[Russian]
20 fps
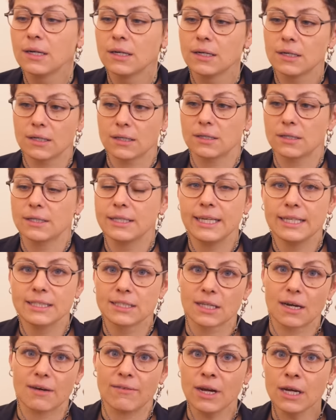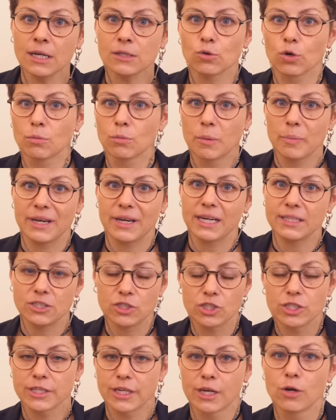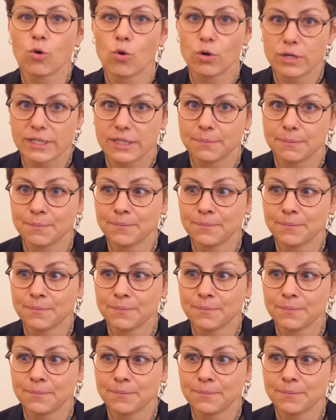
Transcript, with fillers: а, есть трава, которую мы периодически косим.